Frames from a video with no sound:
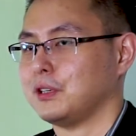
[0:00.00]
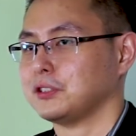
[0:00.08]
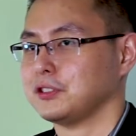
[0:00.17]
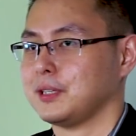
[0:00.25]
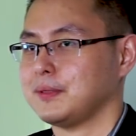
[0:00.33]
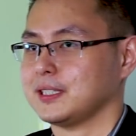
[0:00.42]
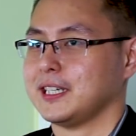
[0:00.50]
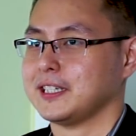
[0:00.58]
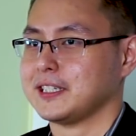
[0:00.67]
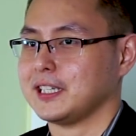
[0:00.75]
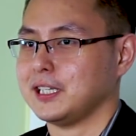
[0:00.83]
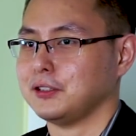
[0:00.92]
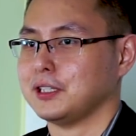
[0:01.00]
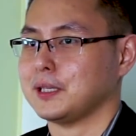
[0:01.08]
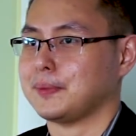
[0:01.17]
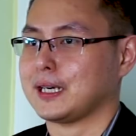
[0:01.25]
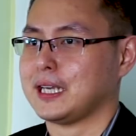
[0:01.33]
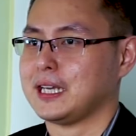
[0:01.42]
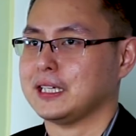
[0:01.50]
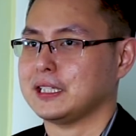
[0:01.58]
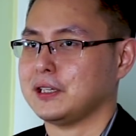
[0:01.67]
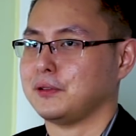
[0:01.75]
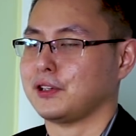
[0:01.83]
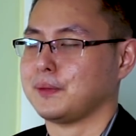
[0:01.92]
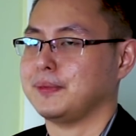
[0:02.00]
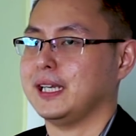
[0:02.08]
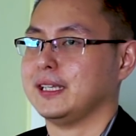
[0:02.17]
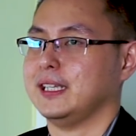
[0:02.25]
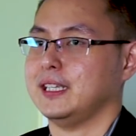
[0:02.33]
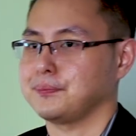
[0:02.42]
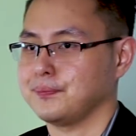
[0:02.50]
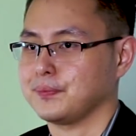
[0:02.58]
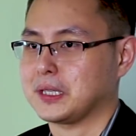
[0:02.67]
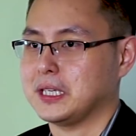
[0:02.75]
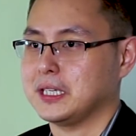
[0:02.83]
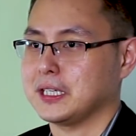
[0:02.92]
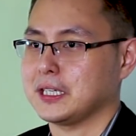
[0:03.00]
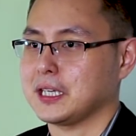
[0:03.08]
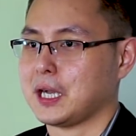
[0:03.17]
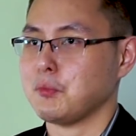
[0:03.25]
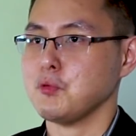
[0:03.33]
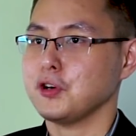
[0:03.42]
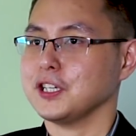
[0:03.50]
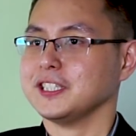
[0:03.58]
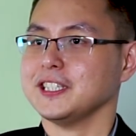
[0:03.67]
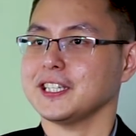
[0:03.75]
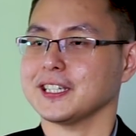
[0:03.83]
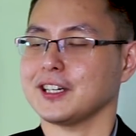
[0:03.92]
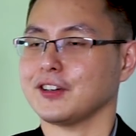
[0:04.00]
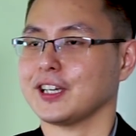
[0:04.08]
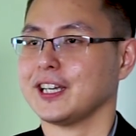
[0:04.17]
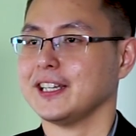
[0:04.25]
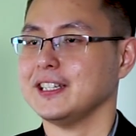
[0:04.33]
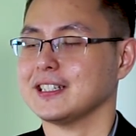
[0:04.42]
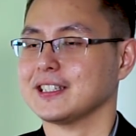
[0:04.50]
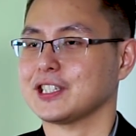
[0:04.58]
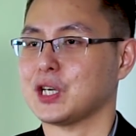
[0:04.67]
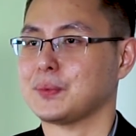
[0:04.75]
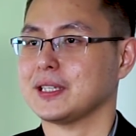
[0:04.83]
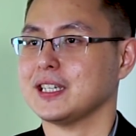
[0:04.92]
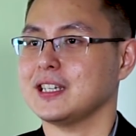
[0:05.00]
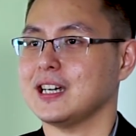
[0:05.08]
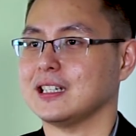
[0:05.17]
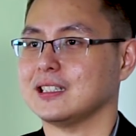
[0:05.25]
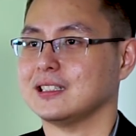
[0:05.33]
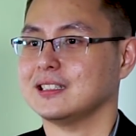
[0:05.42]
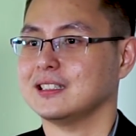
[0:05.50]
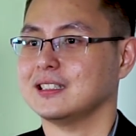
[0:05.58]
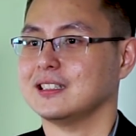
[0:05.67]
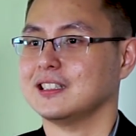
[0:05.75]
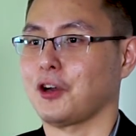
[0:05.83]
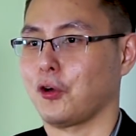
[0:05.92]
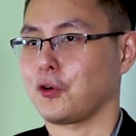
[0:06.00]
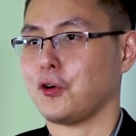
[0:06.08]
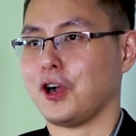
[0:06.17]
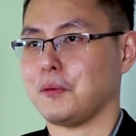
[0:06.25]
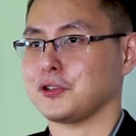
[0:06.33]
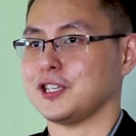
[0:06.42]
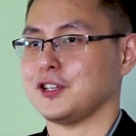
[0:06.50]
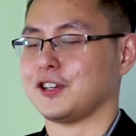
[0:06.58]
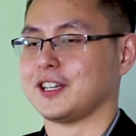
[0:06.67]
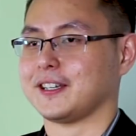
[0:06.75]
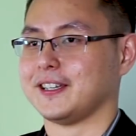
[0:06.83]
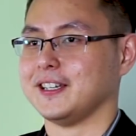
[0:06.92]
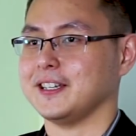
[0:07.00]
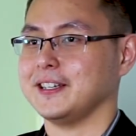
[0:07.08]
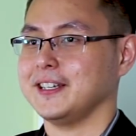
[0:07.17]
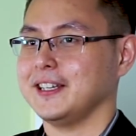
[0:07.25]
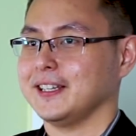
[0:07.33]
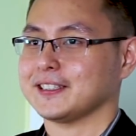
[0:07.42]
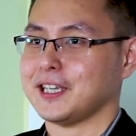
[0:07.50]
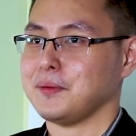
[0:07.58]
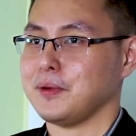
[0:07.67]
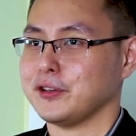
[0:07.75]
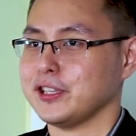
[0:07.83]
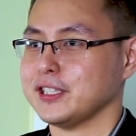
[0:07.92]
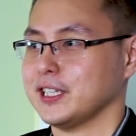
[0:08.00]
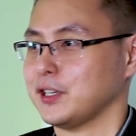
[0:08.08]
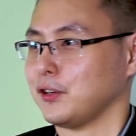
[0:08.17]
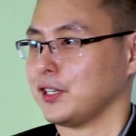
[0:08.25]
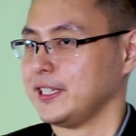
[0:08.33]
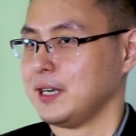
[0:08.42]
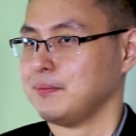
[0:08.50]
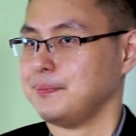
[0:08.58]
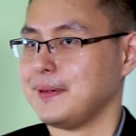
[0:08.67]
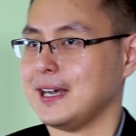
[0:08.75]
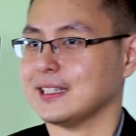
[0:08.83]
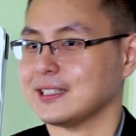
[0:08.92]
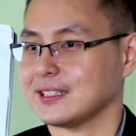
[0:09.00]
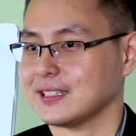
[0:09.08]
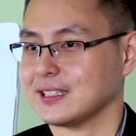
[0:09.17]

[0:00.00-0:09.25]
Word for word: waktu sama saya kecil itu ada pernah ada yang orang bilang gini, kamu mau nggak sih jadi orang kaya? Jawabannya nggak. Loh, kok nggak mau jadi orang kaya? Saya maunya jadi orang yang pas.